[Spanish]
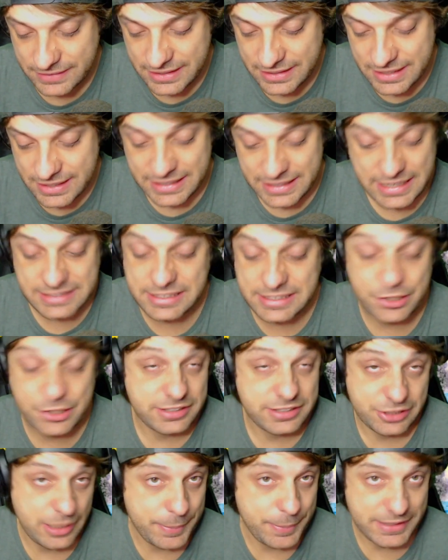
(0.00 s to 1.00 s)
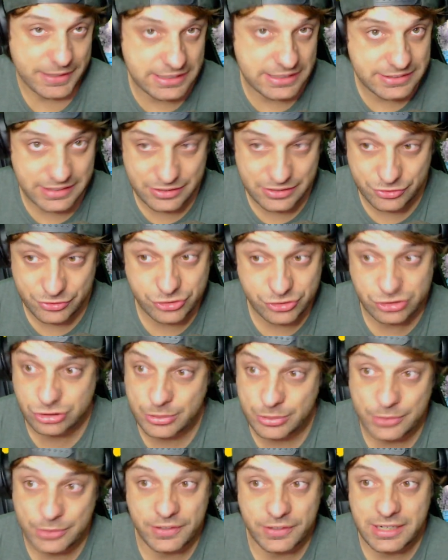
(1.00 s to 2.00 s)
Ya se ha ido, ya partida, chavales. No sé si os
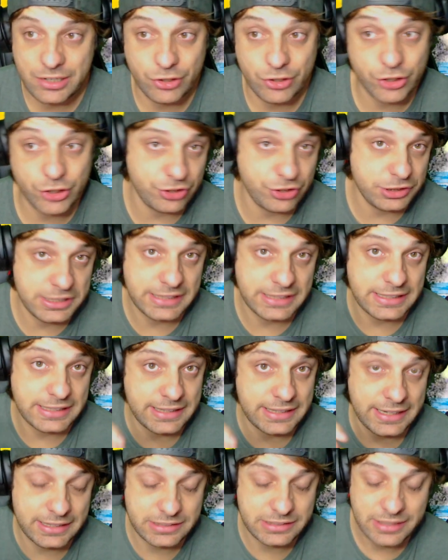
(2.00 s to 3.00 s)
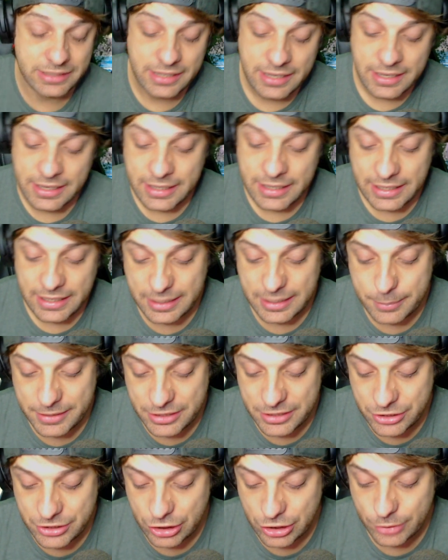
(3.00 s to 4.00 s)
habéis fijado, ¿no? Si os queda atrás el
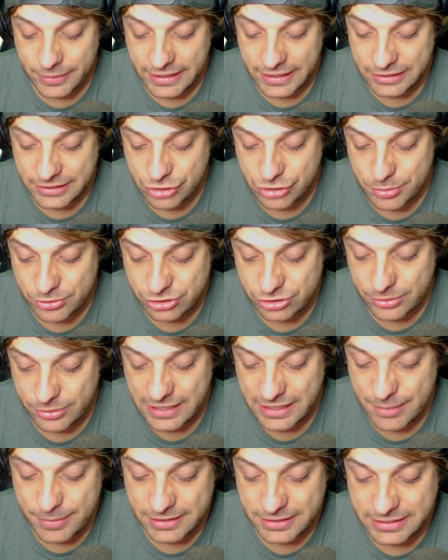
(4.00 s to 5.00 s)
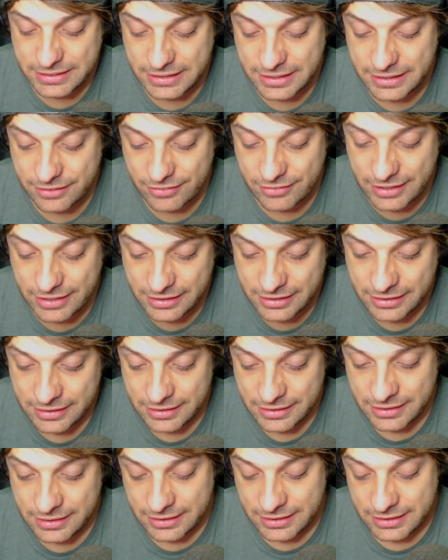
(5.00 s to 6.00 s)
vídeo y lo veréis cómo se va de la partida el rival.
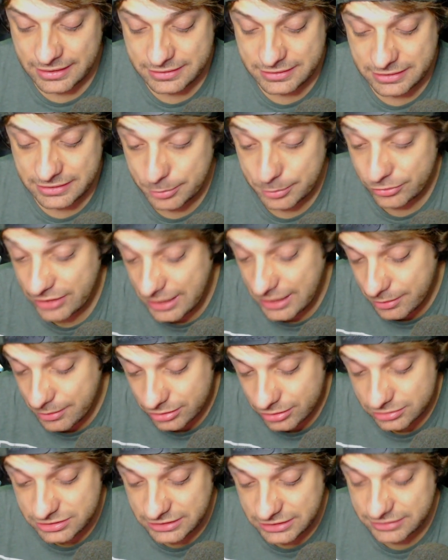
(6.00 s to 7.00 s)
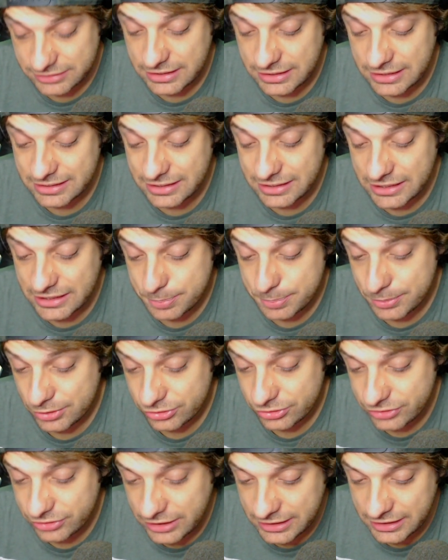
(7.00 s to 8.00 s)
Así que, pues nada, bueno, si es hacker,
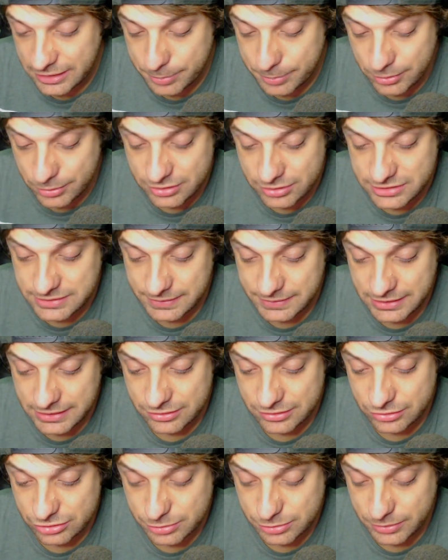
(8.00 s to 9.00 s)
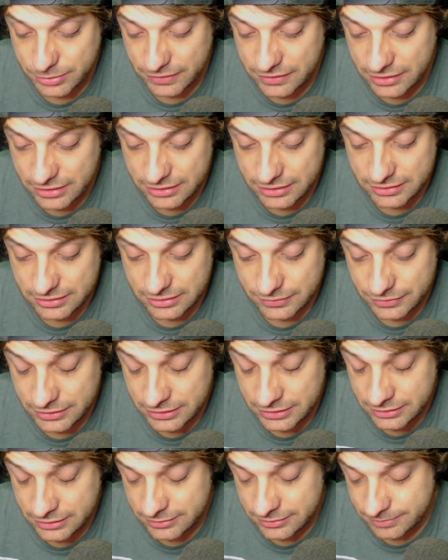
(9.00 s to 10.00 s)
pues hacker y punto, chavales. No se puede hacer nada. al
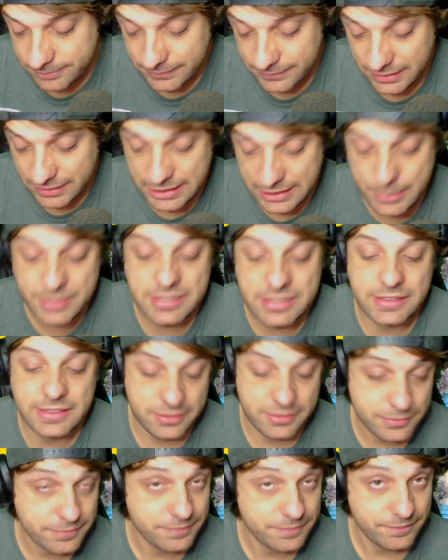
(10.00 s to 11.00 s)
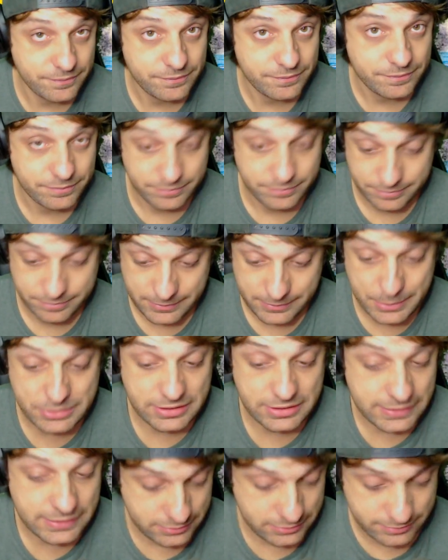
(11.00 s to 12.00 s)
final, ¿qué vas a hacer? ¿Qué
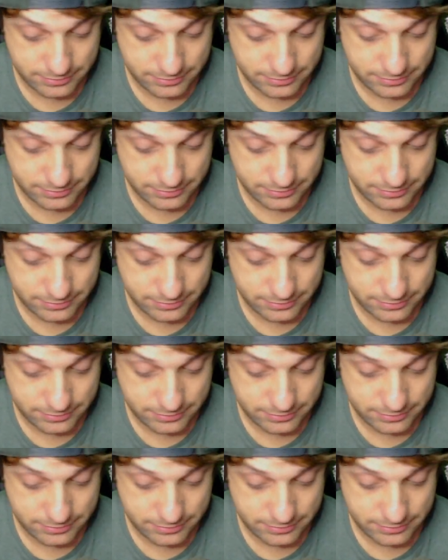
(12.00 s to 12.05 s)
vas a hacer?